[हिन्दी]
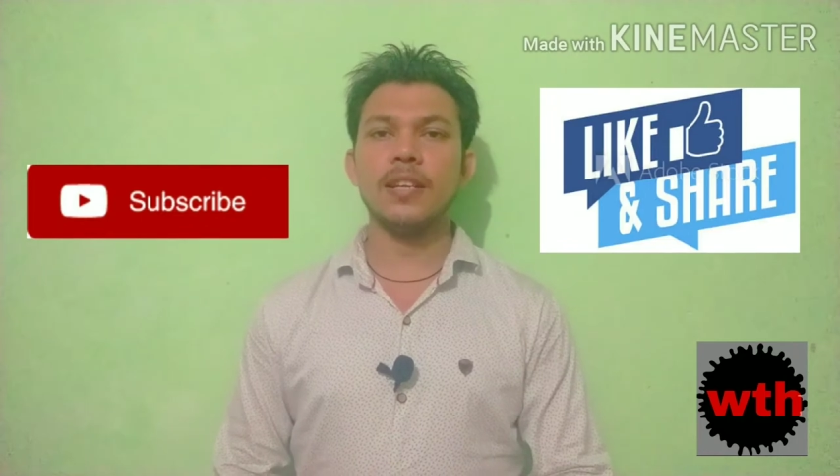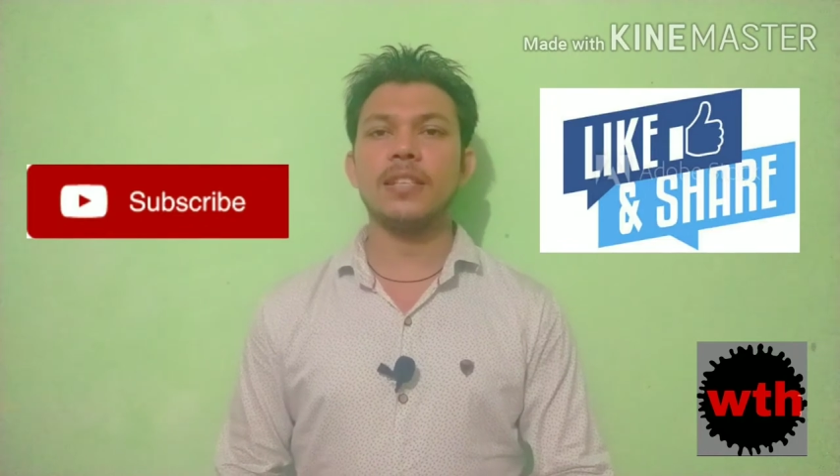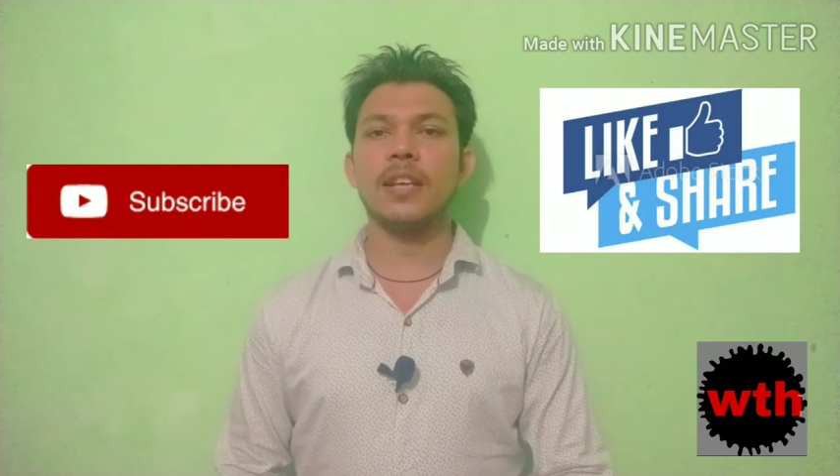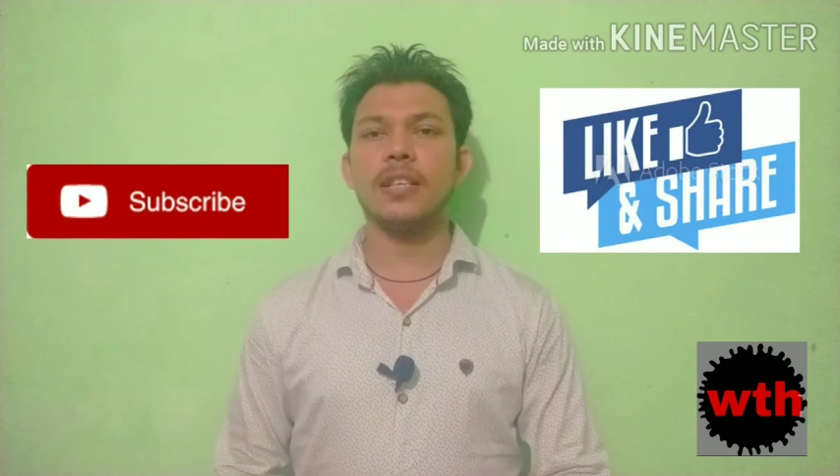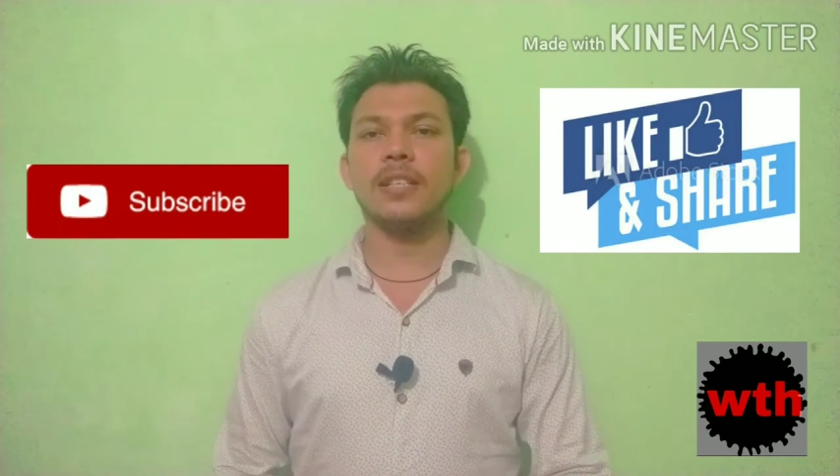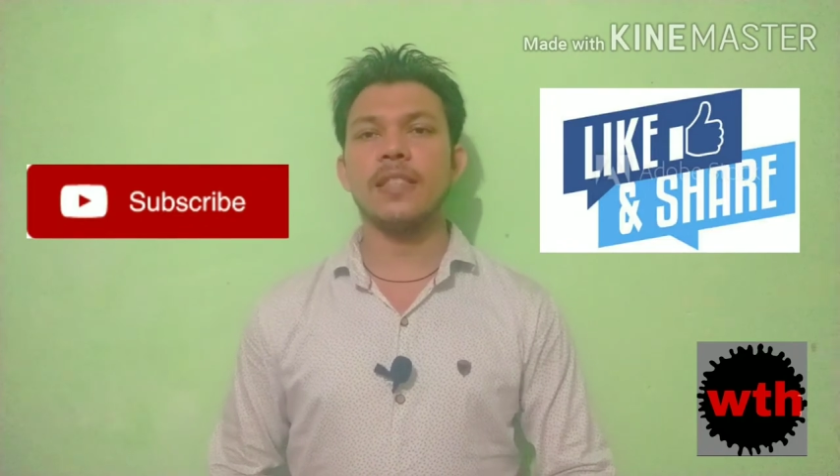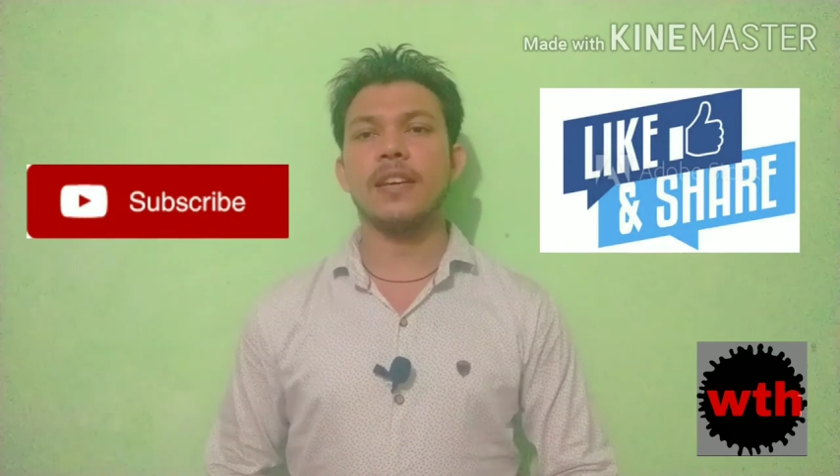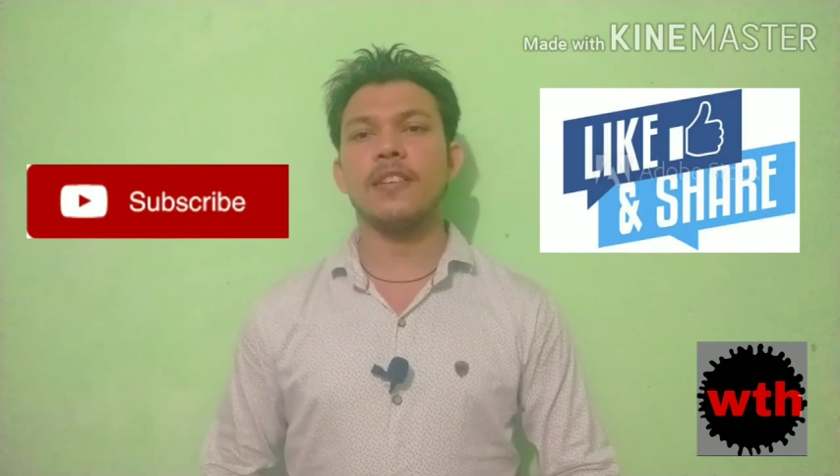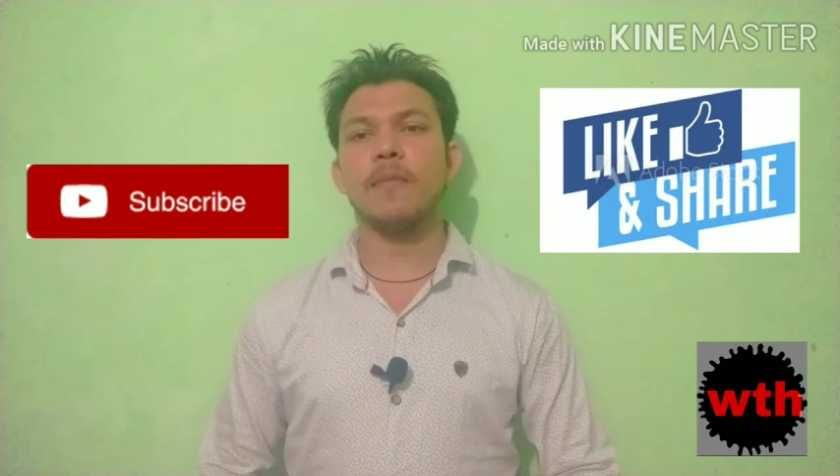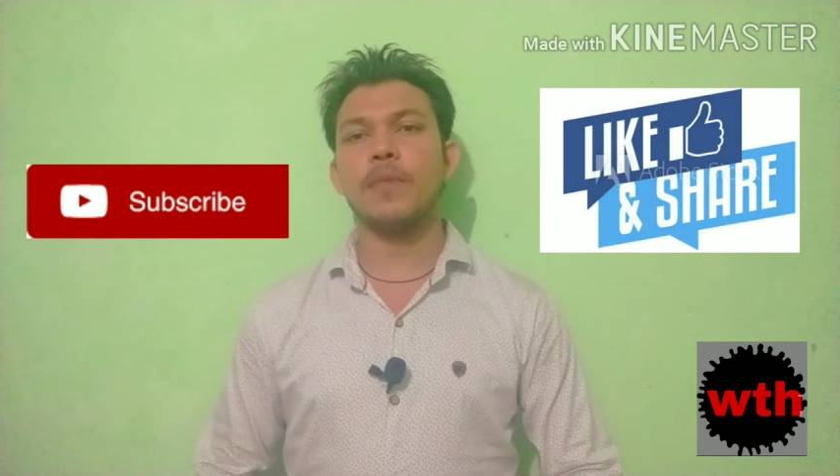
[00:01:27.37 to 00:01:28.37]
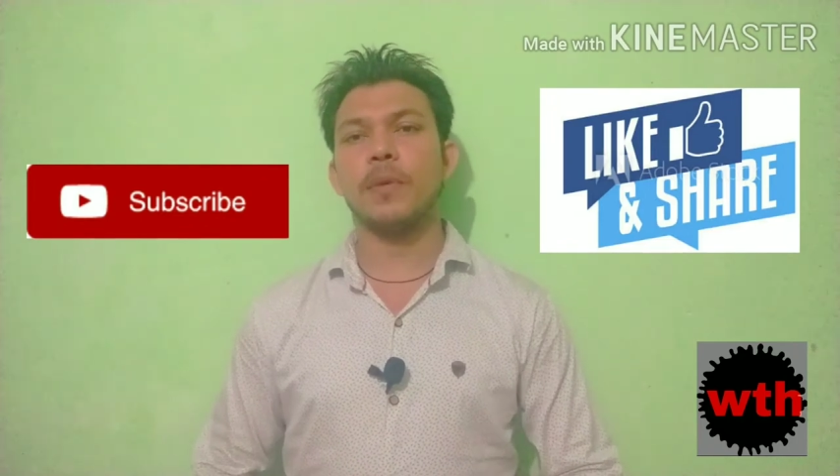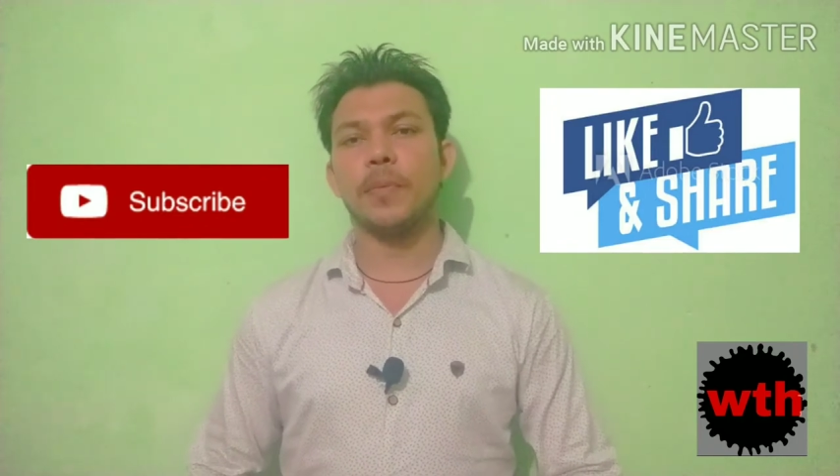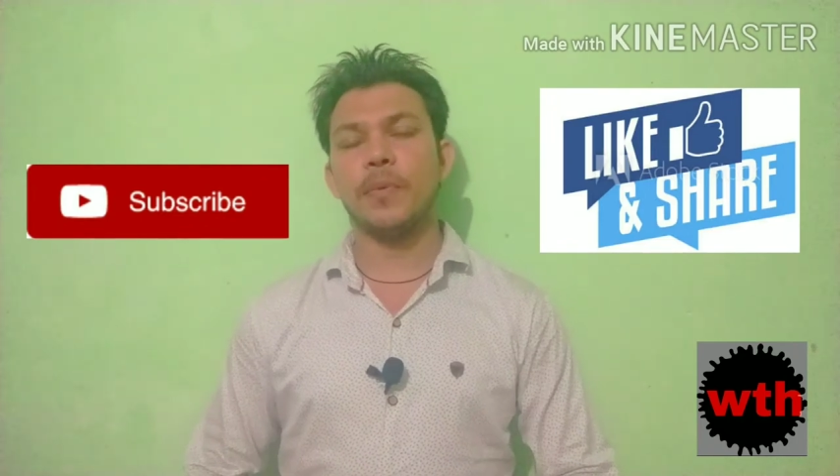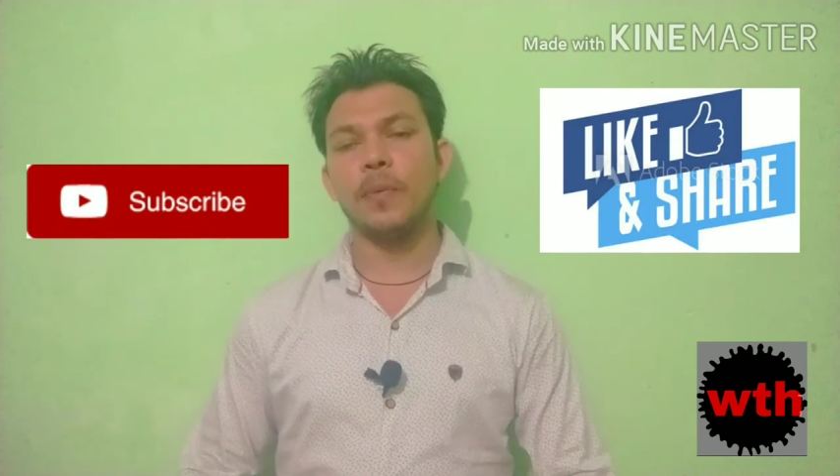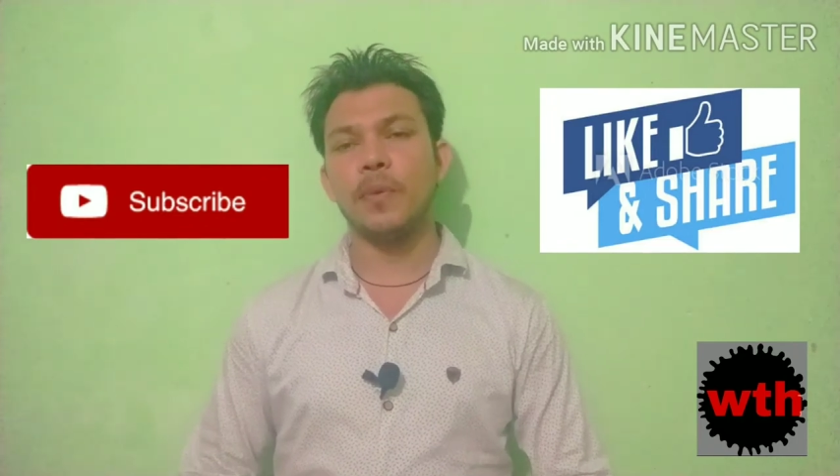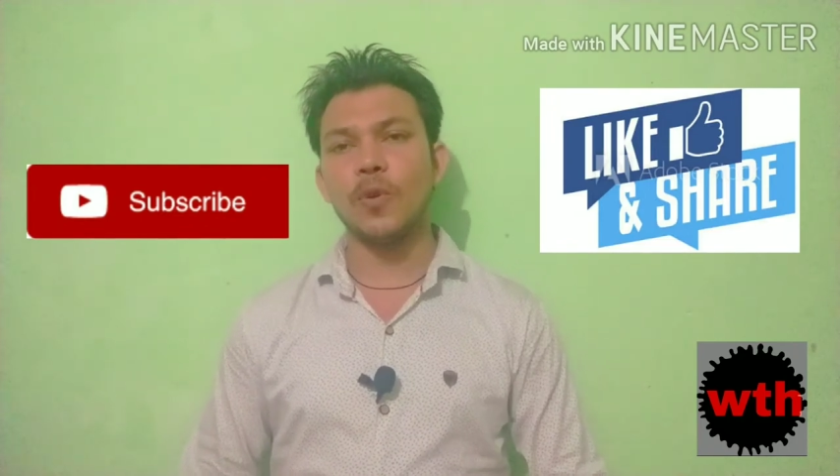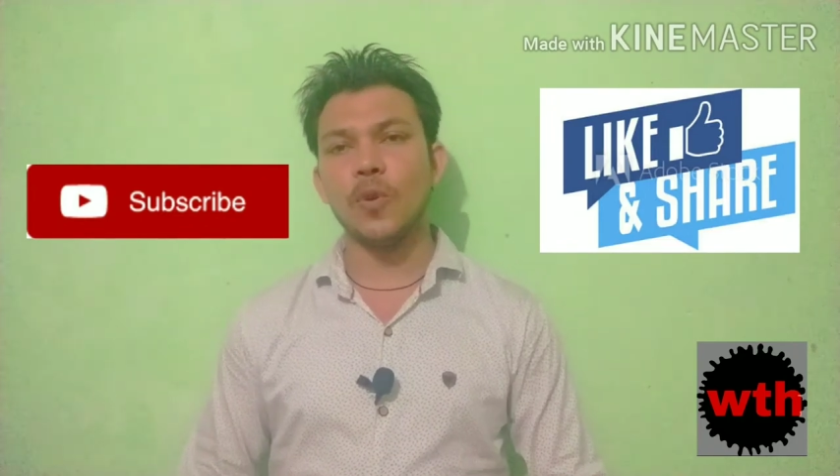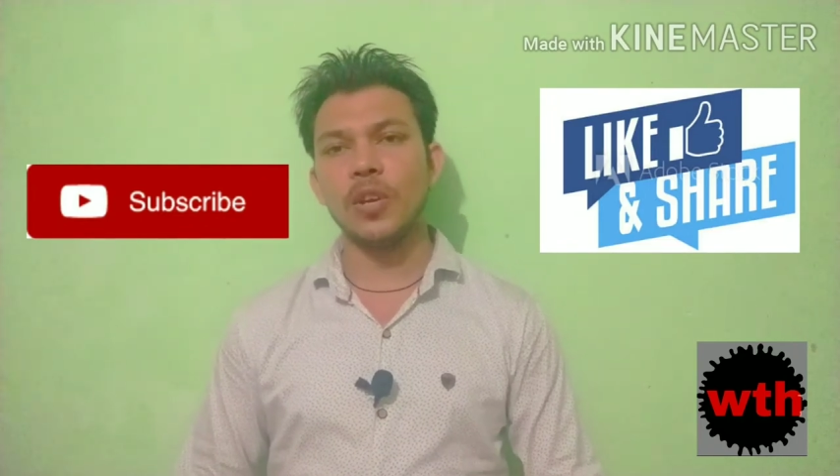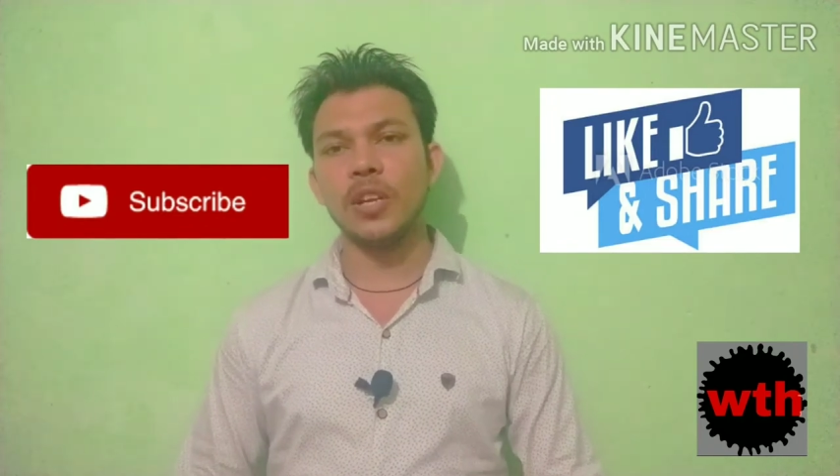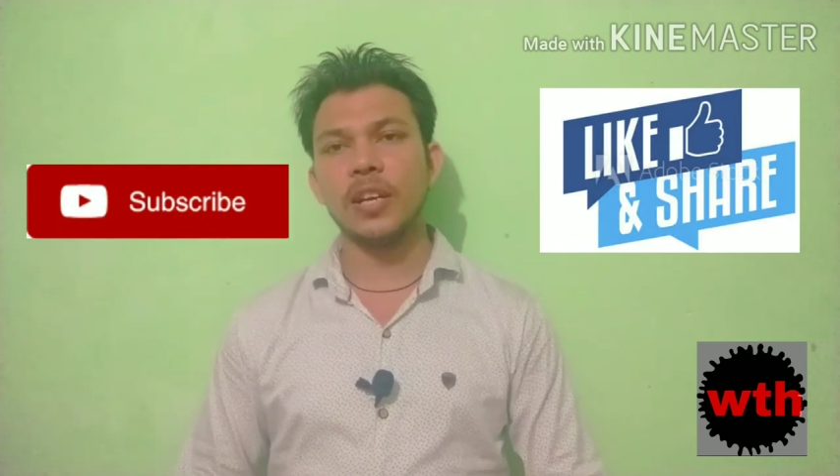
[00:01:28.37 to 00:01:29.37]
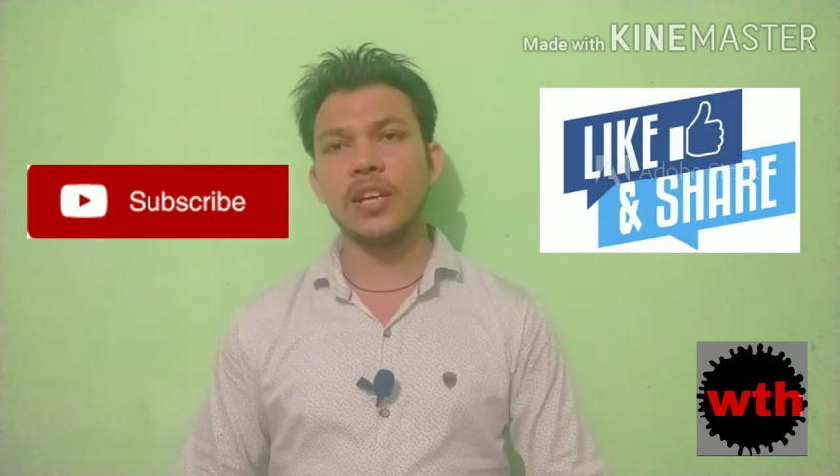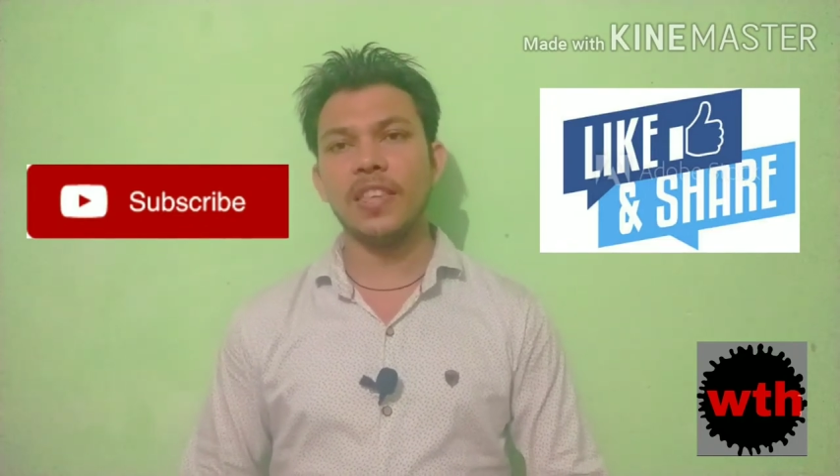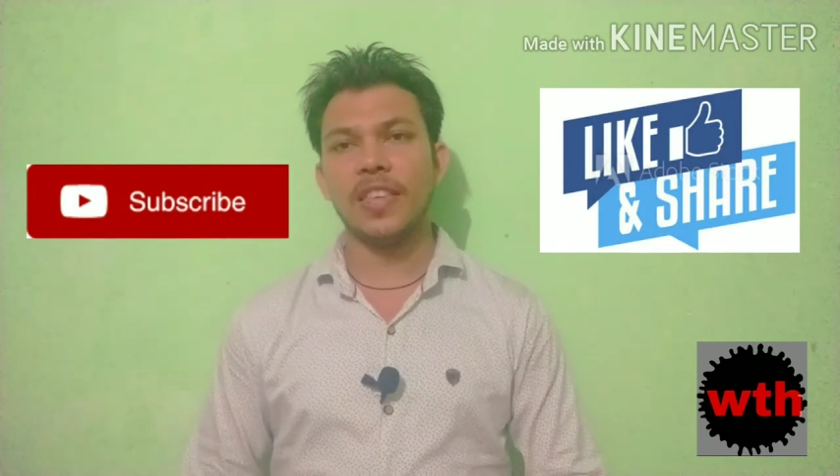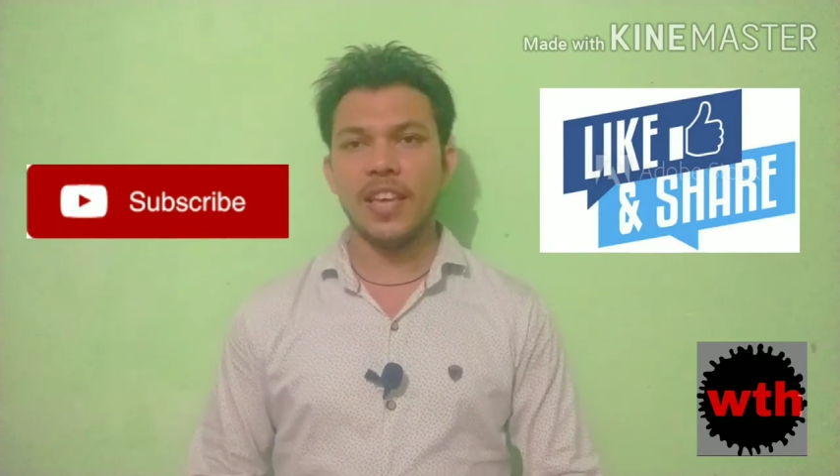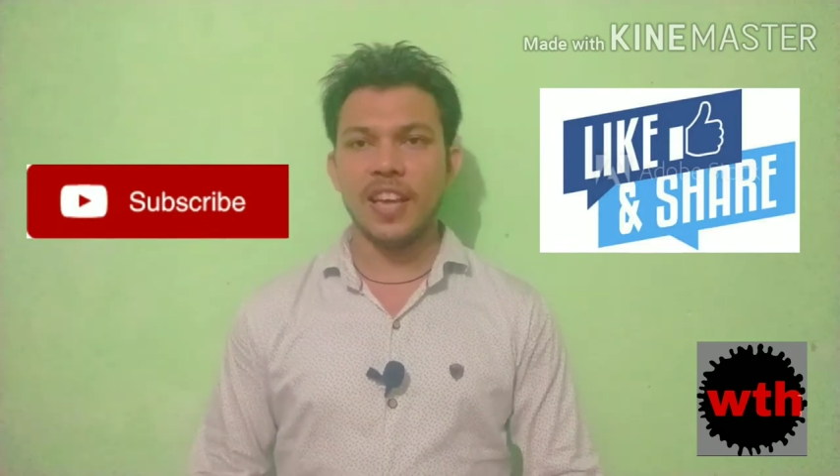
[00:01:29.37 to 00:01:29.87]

रिचार्ज अधर नंबर पे फिर भी कॉल नहीं लग रही